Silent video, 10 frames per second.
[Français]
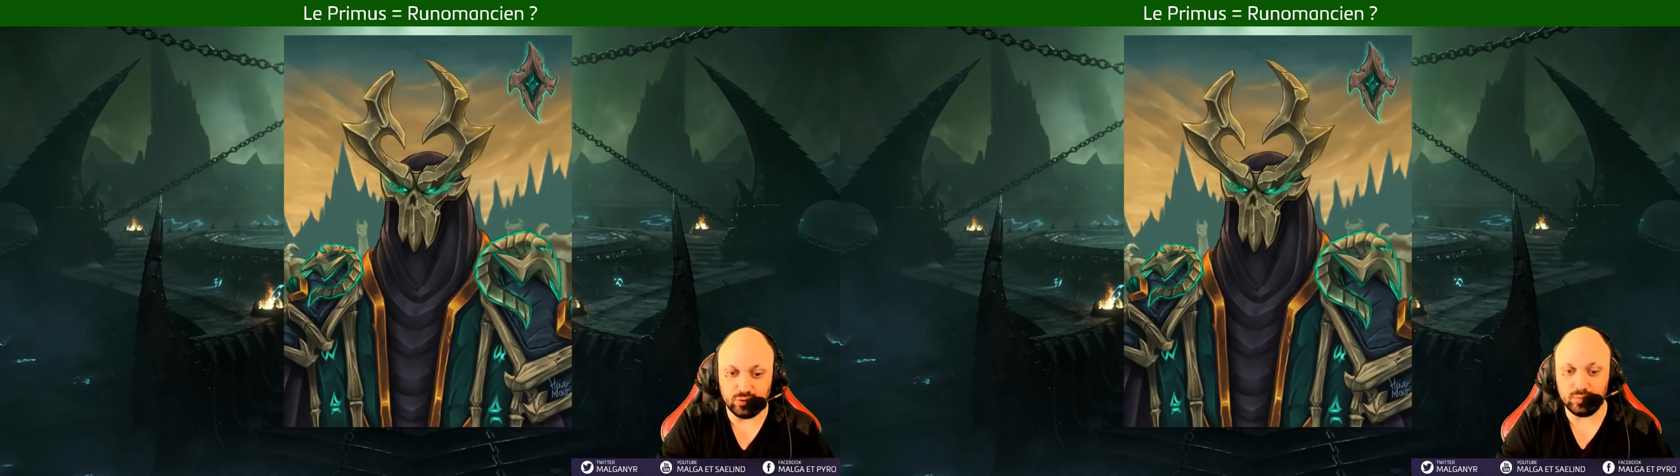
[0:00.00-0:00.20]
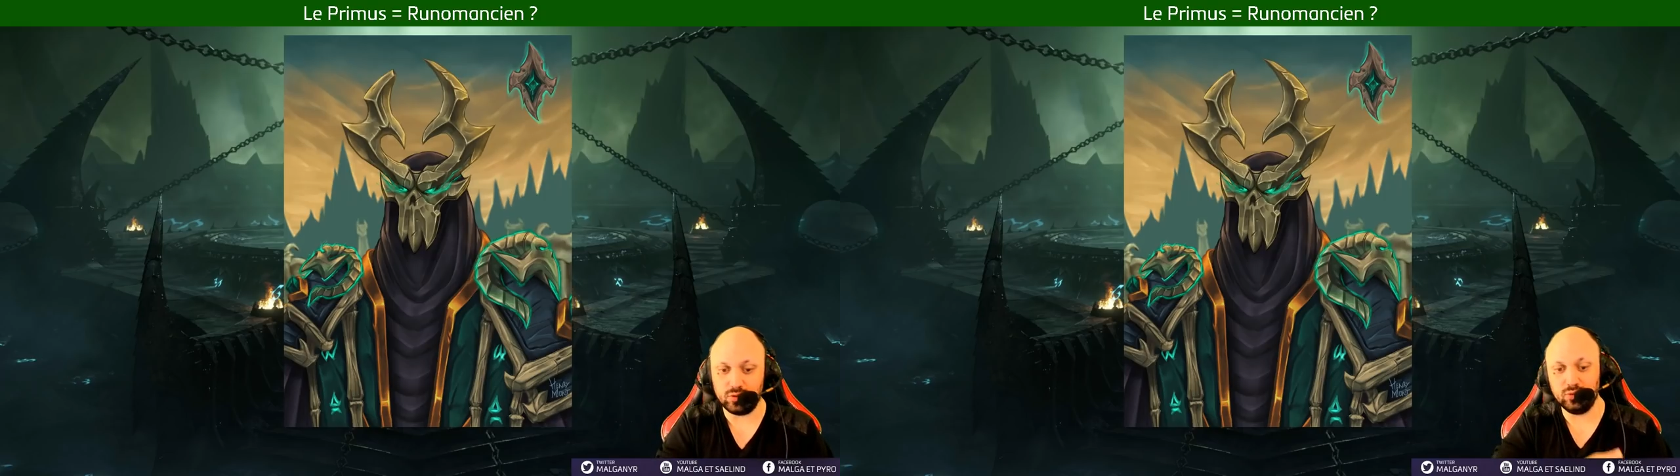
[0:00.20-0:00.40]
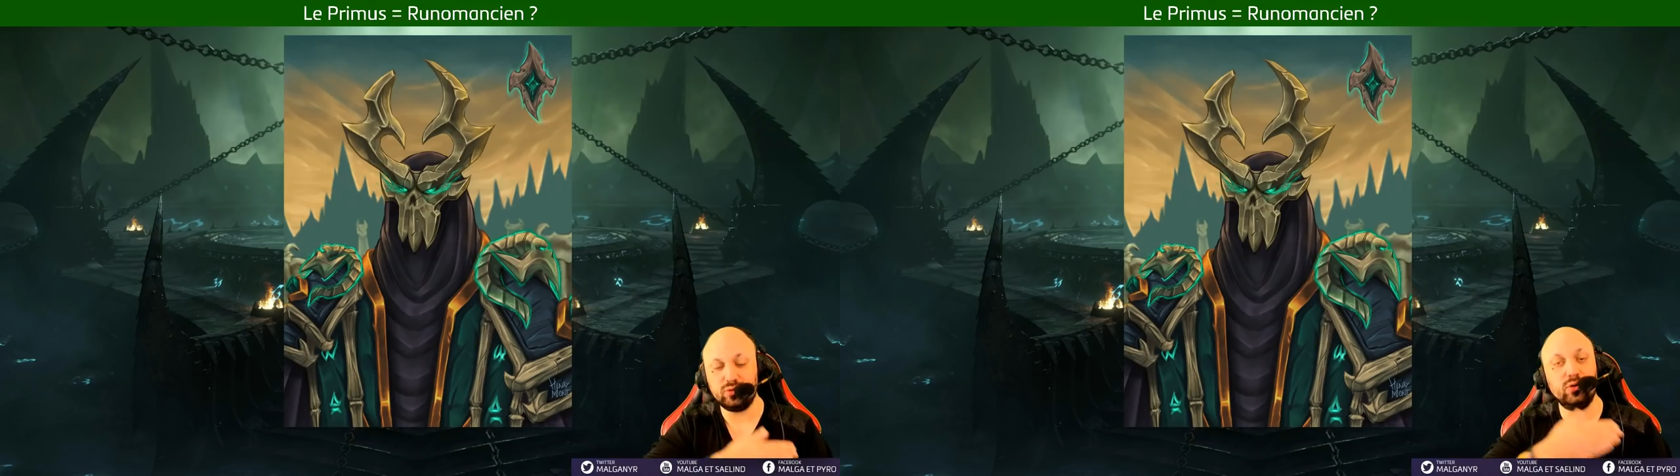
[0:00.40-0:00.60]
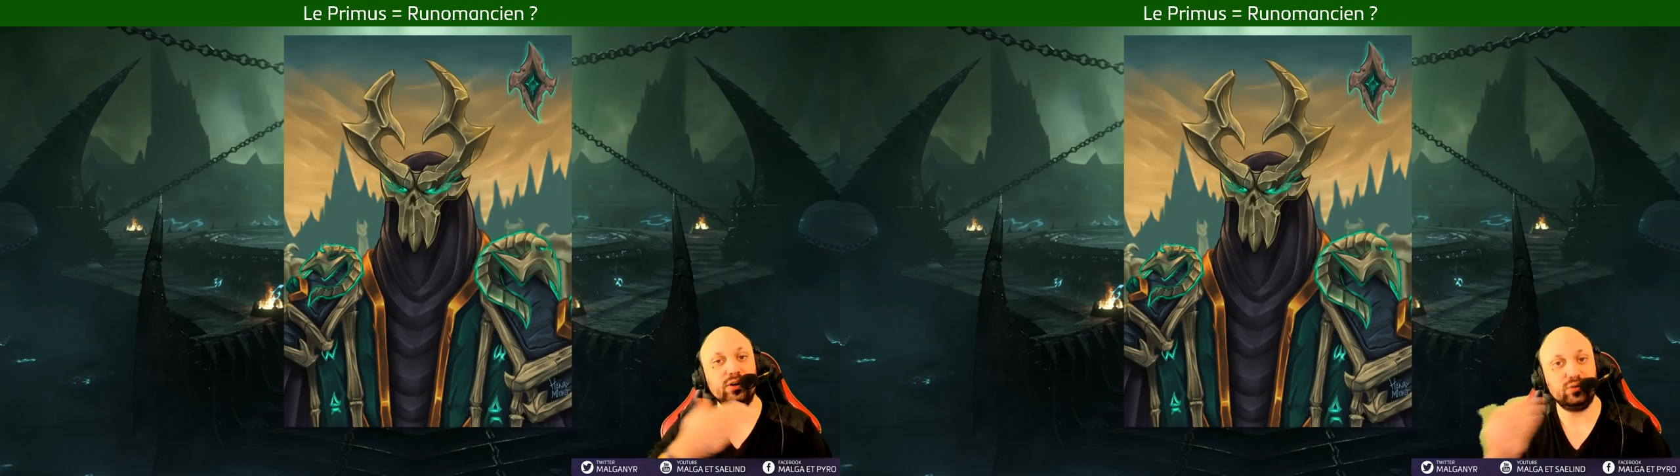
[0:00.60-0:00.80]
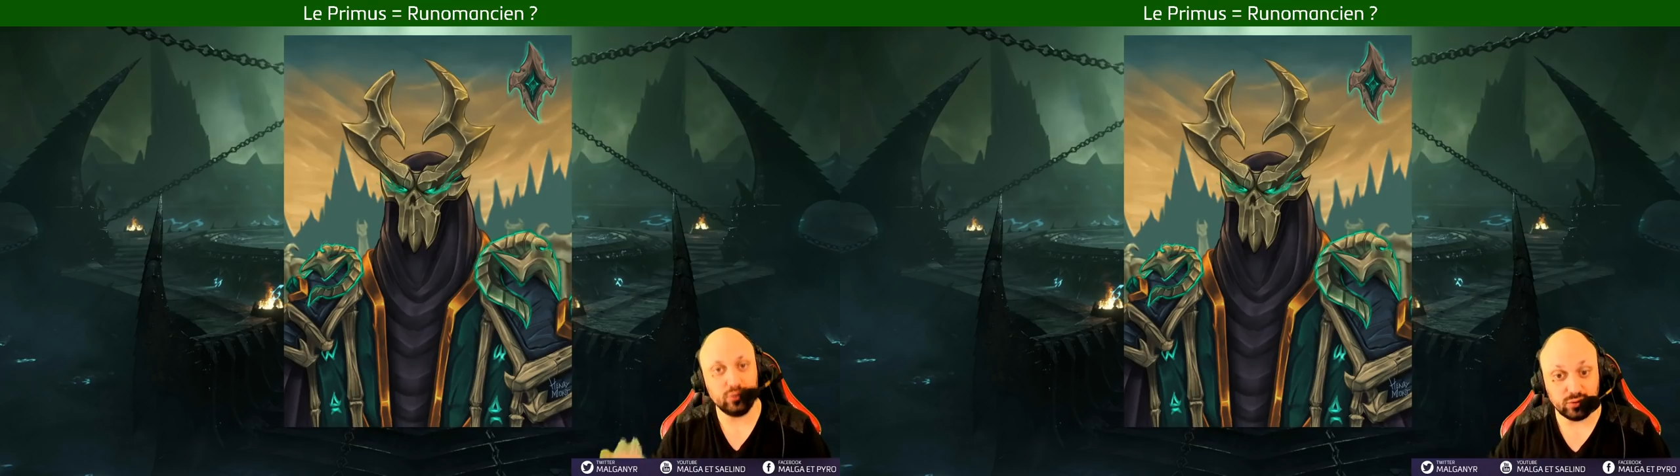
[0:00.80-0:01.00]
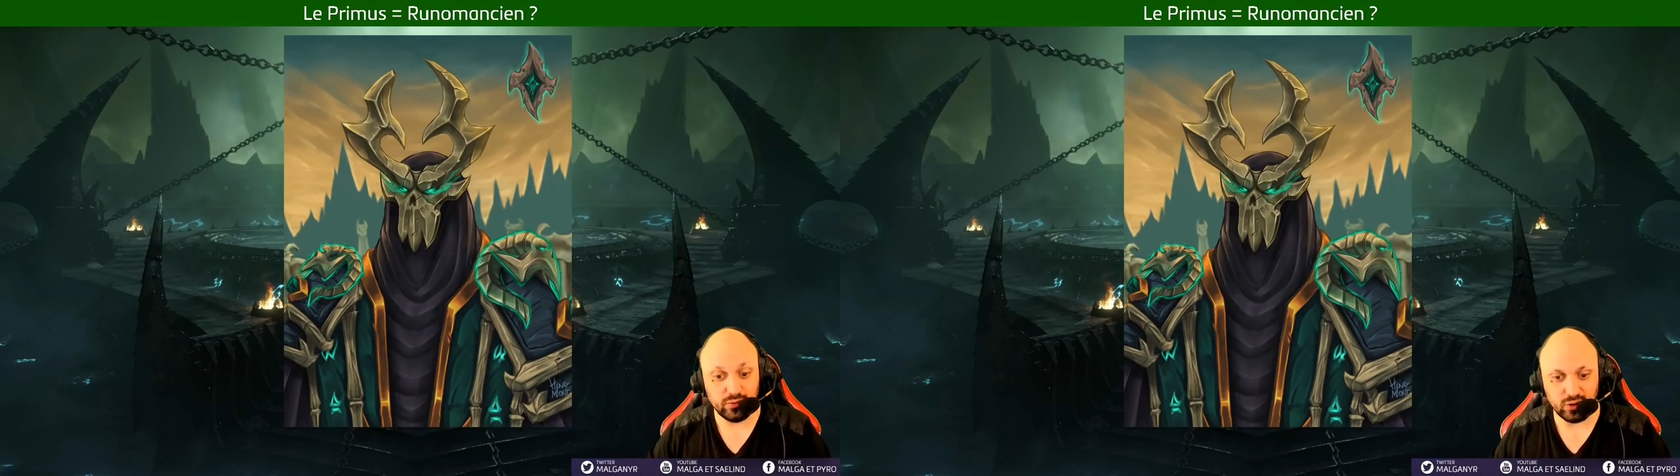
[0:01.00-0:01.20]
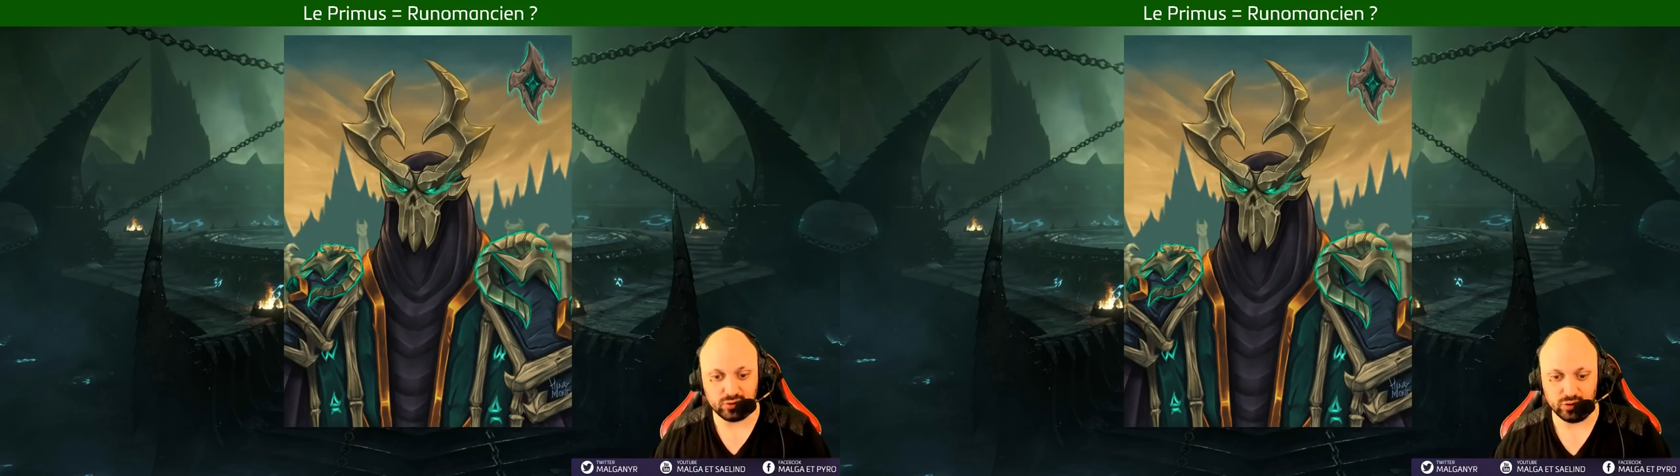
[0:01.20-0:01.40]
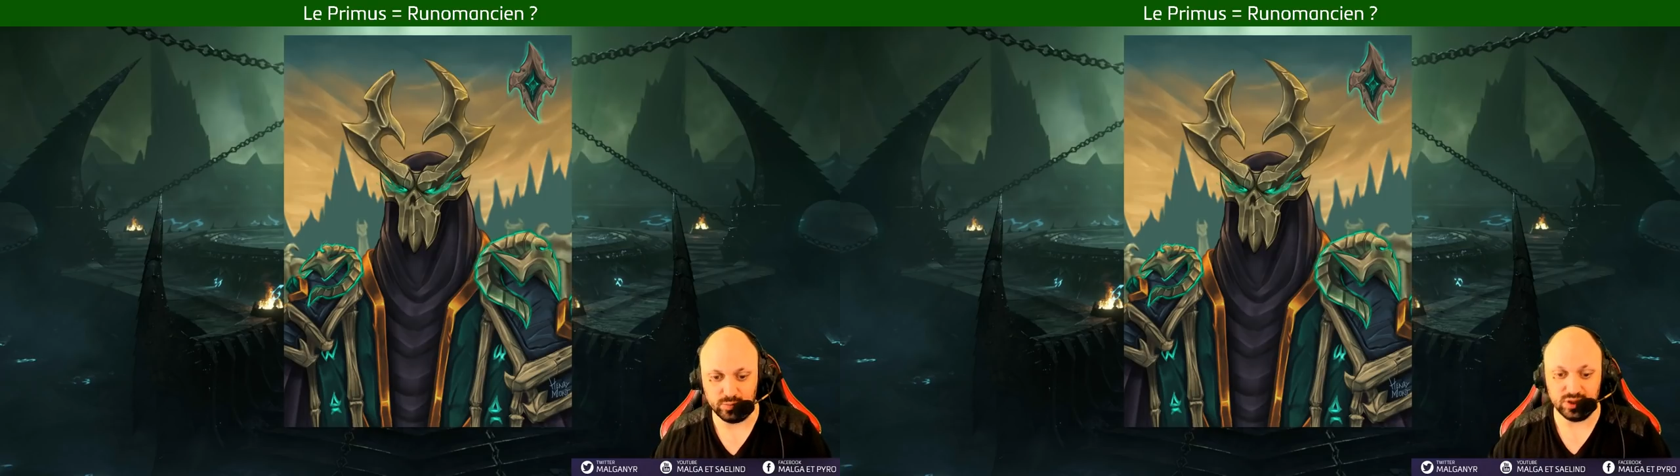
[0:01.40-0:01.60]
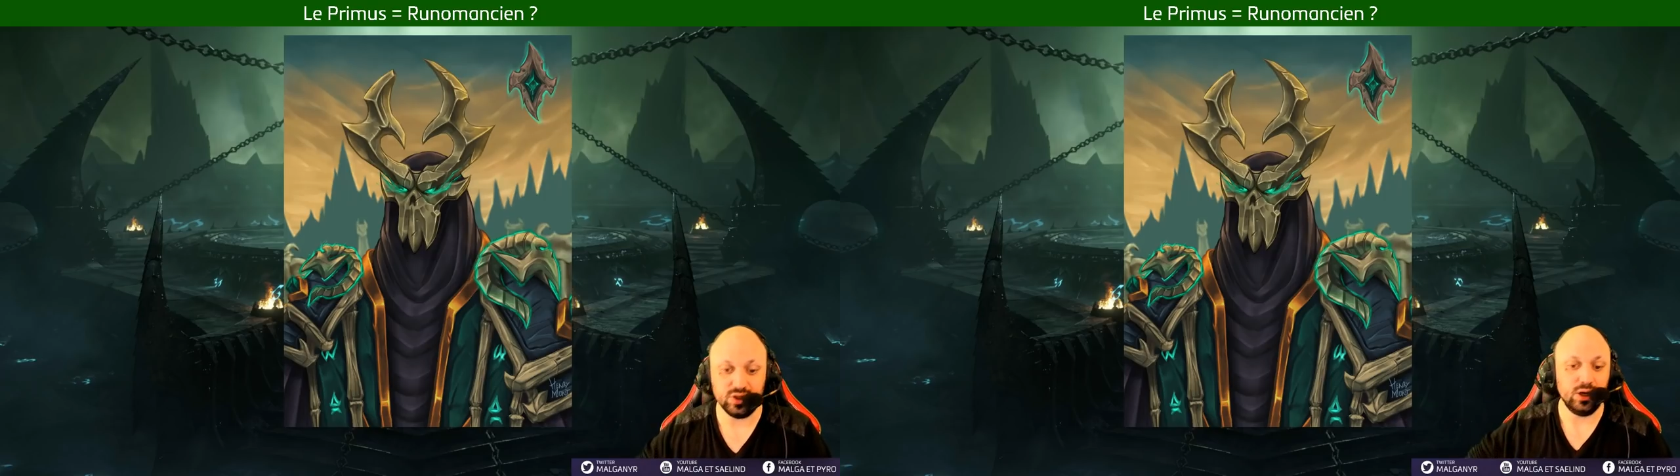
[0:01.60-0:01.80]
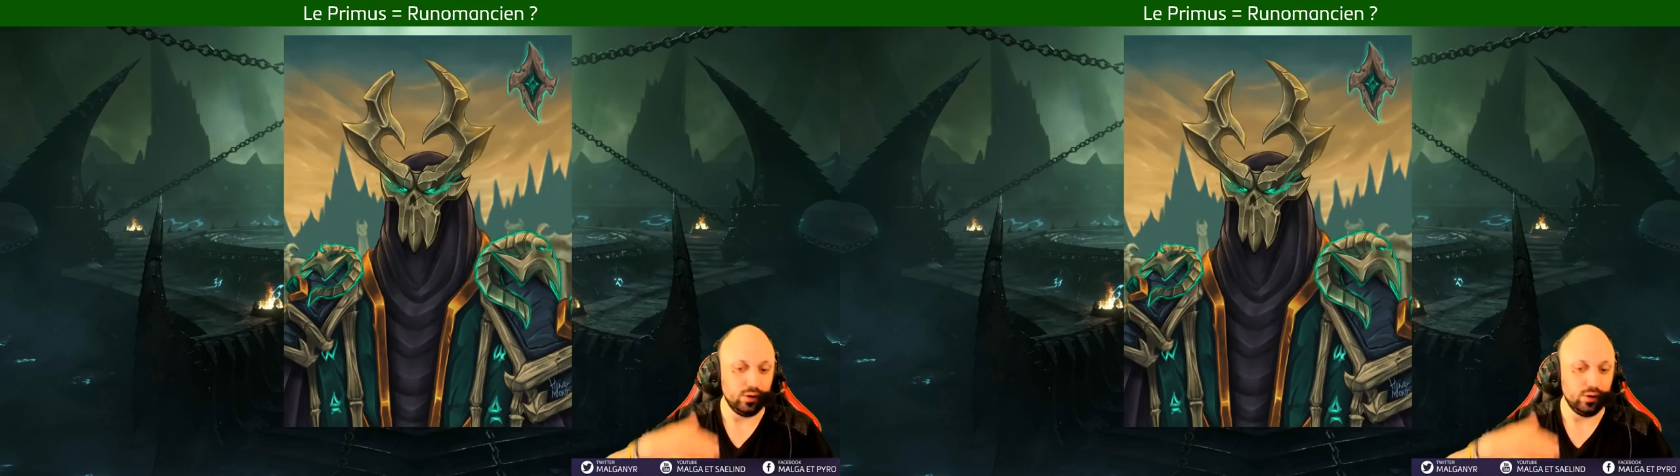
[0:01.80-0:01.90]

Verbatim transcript: d'Ombre contre les autres forces cosmiques,